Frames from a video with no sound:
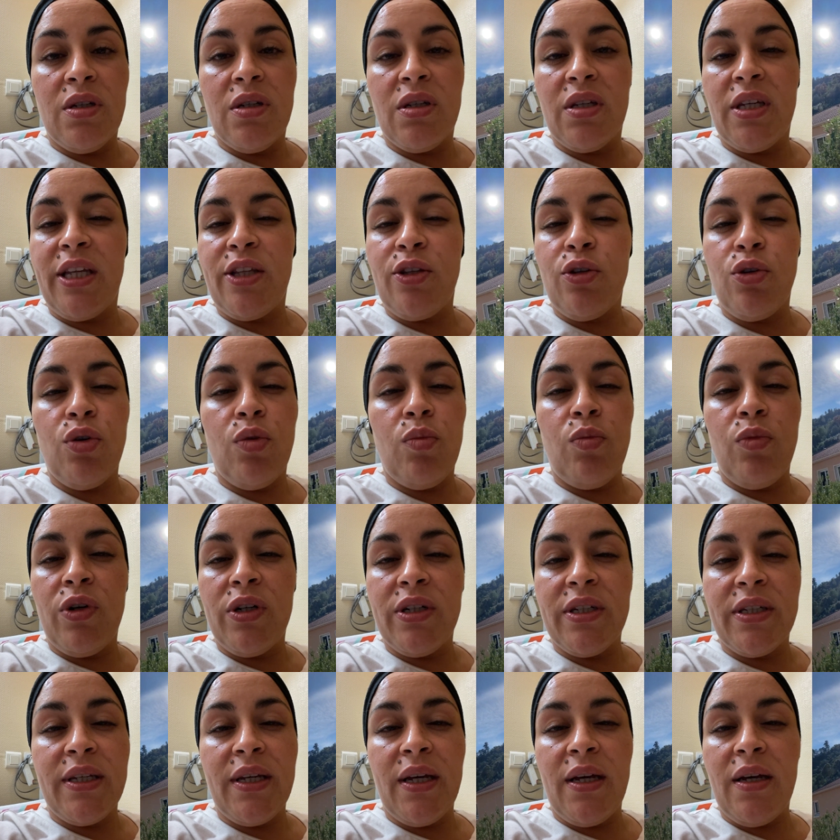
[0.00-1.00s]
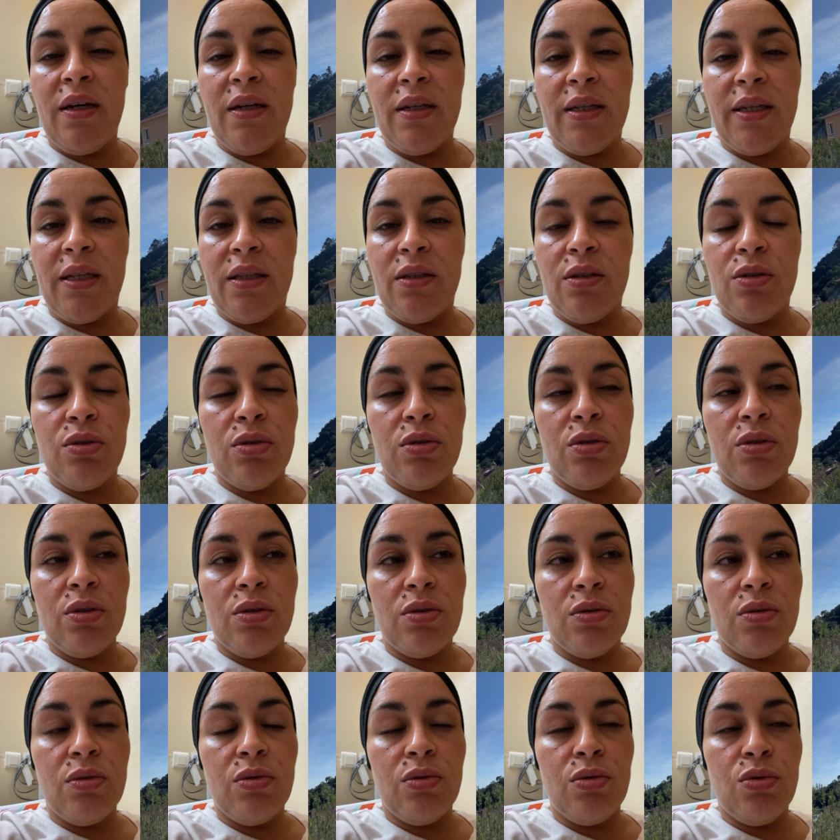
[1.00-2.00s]
4h euh, moins le quart, 4h,
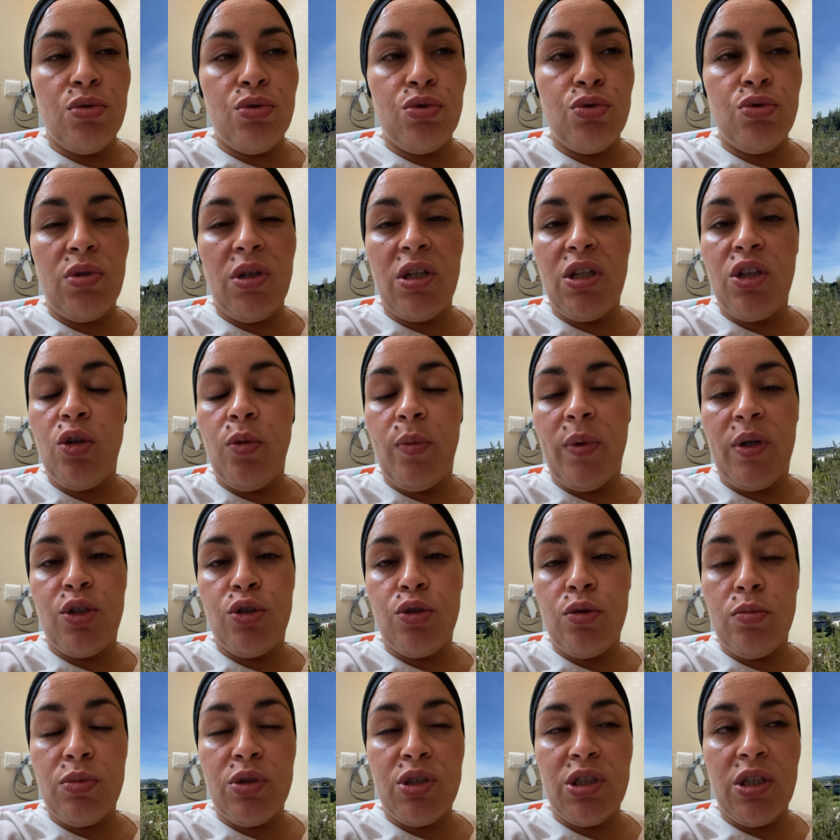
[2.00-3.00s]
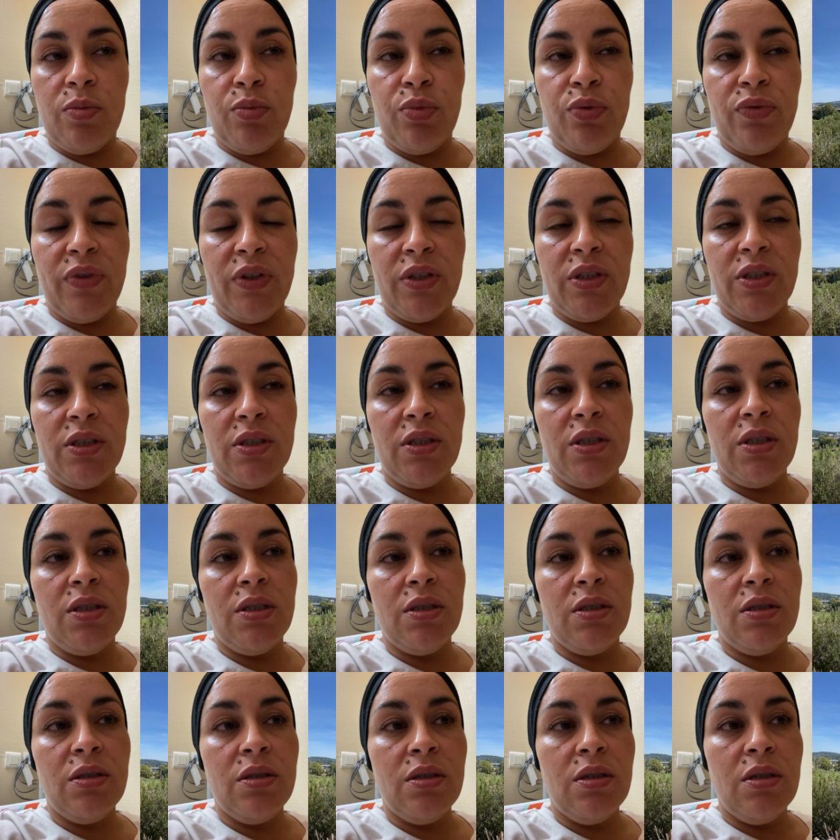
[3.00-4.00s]
euh, je suis allée dans ma chambre, j'étais un peu
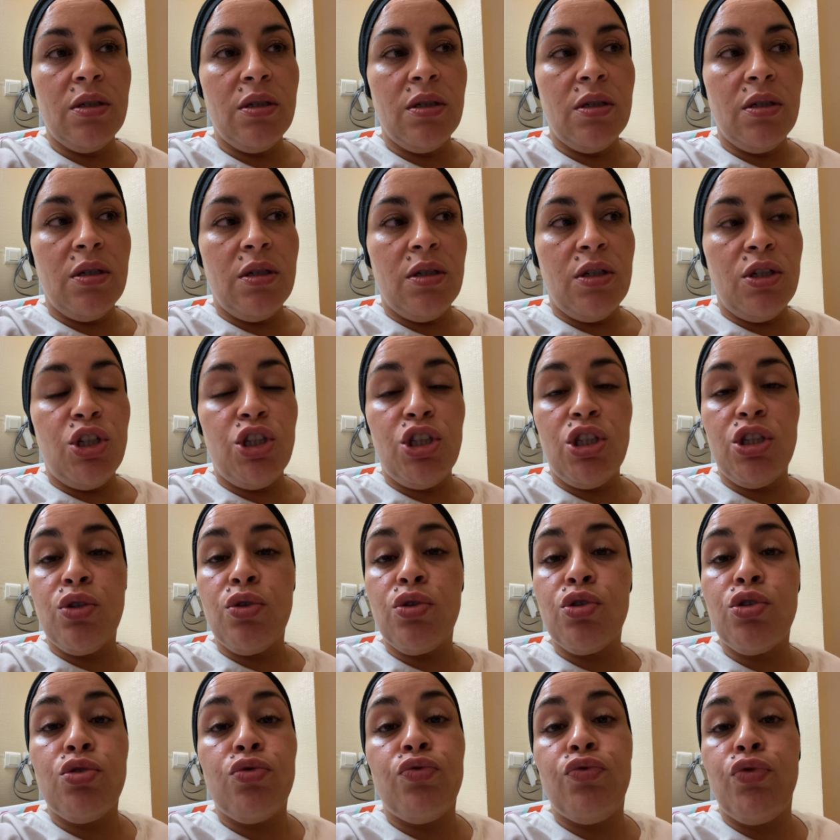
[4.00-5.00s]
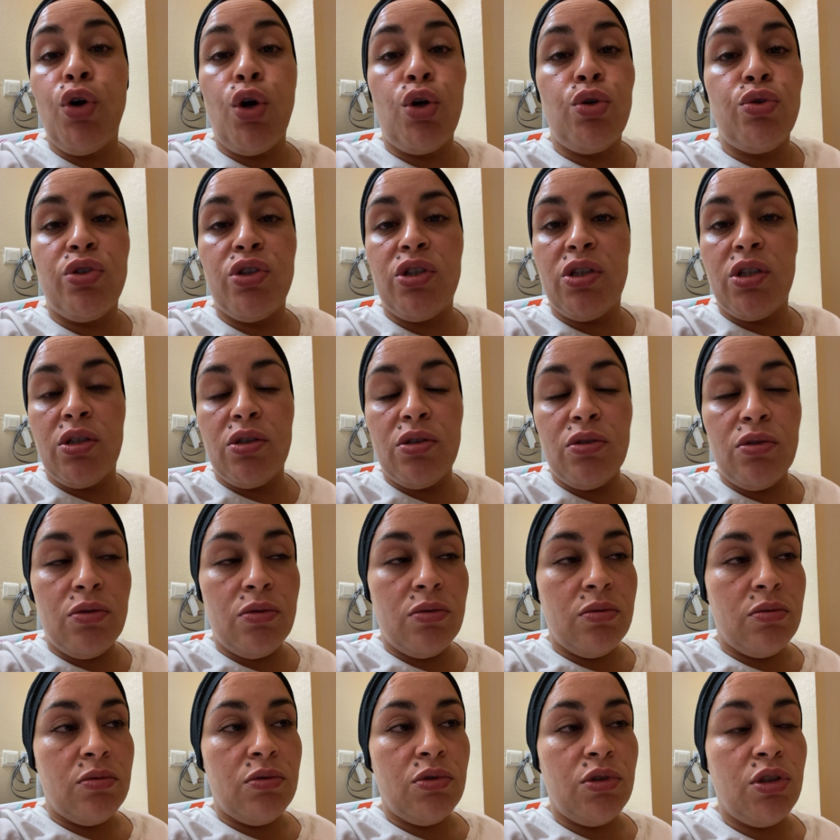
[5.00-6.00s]
fatiguée. J'ai tenté de faire une
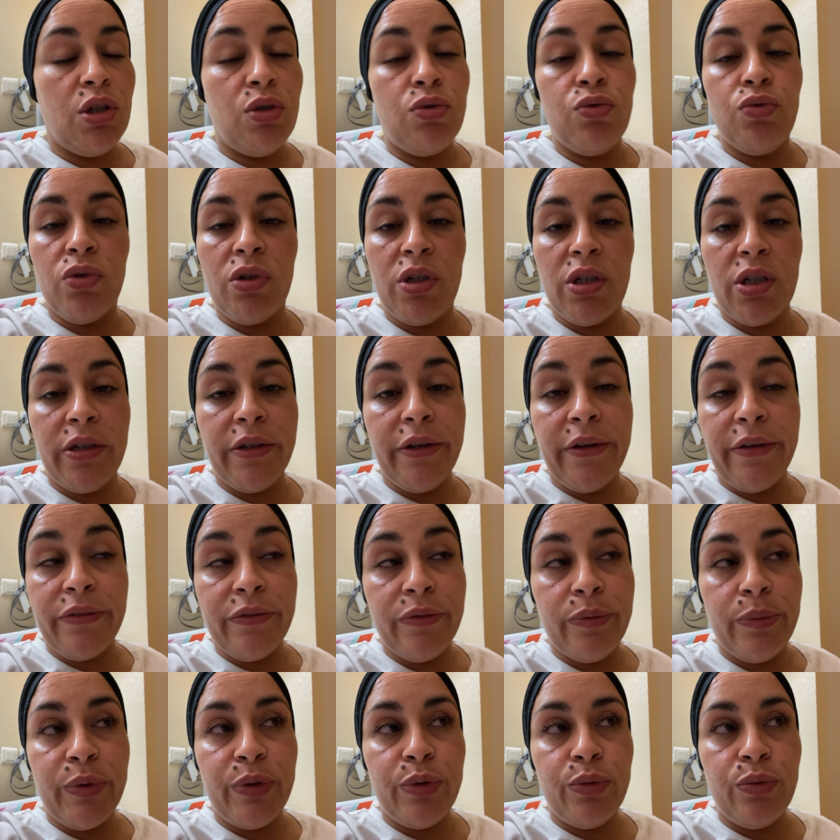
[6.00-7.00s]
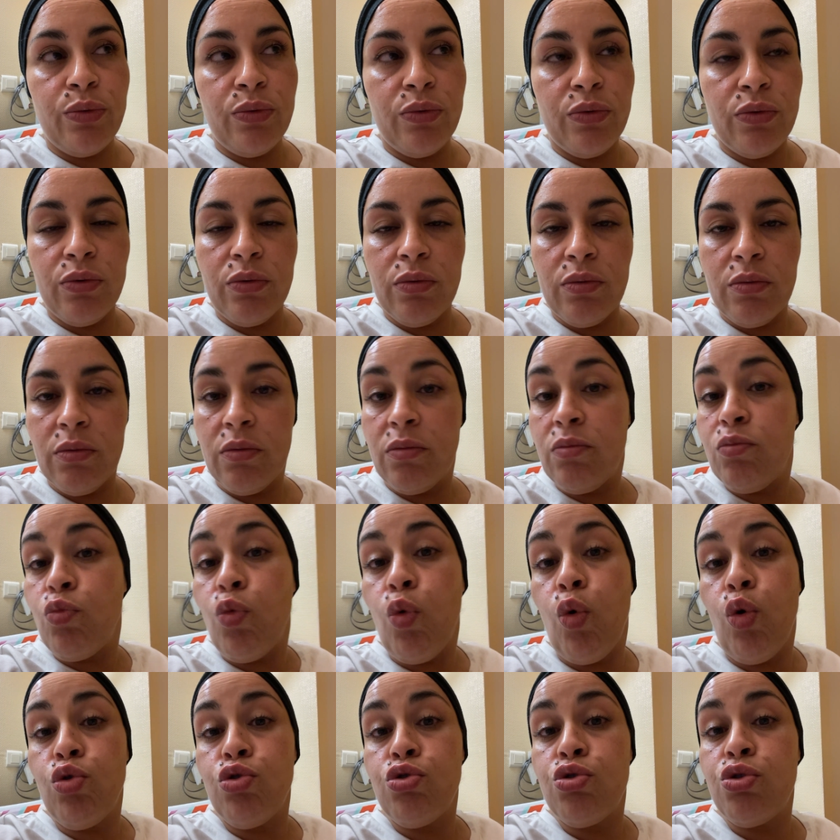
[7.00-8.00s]
sieste qui a duré 15 minutes.
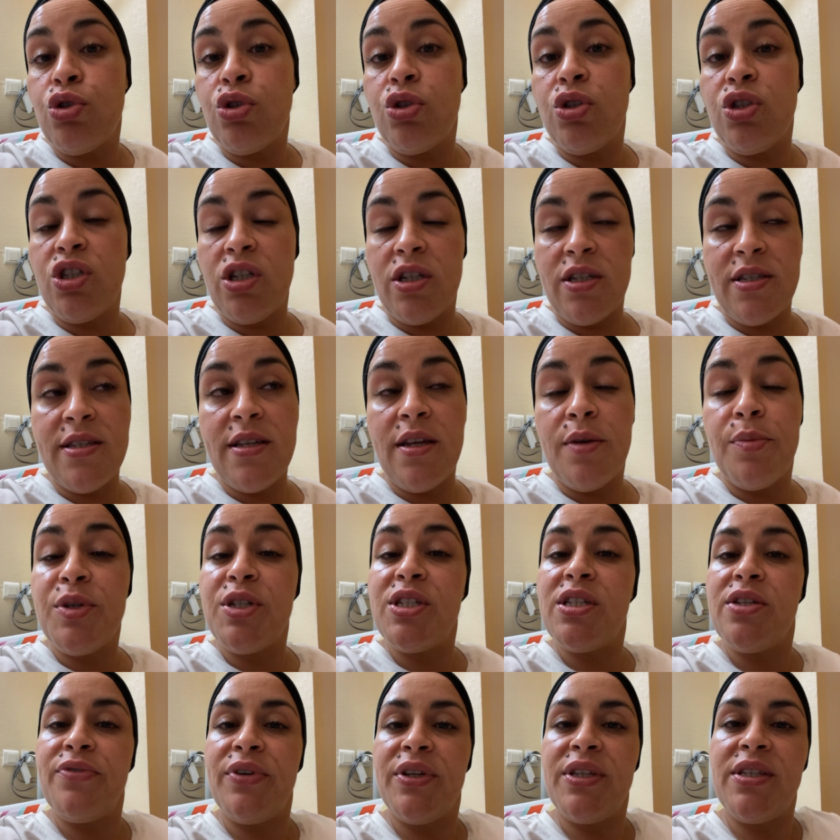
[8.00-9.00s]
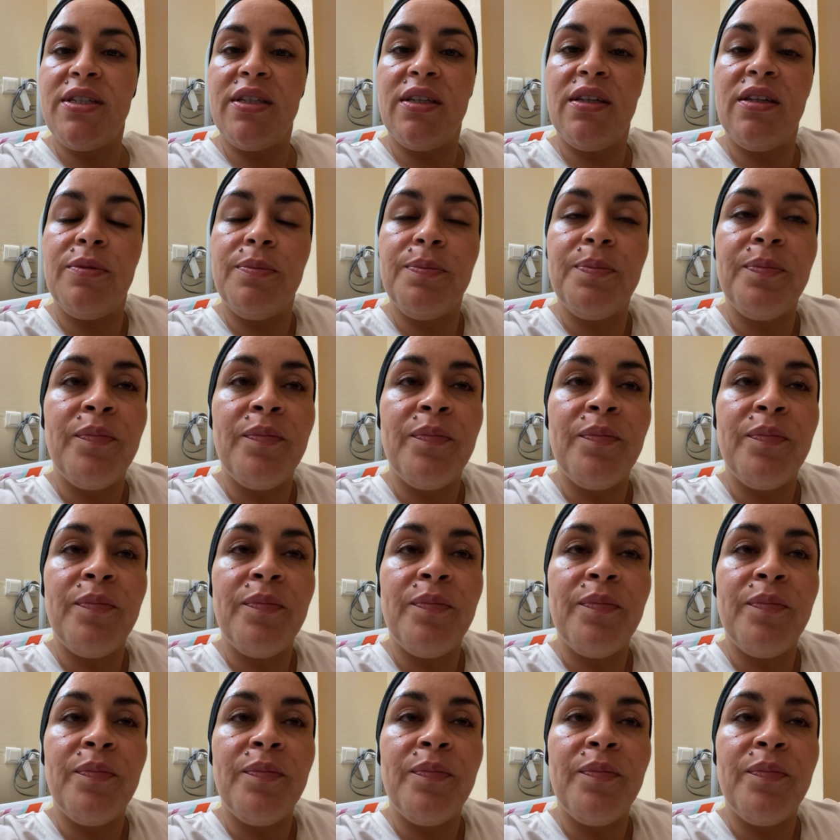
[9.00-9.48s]
Bon, c'était déjà ça, mais j'étais fatiguée.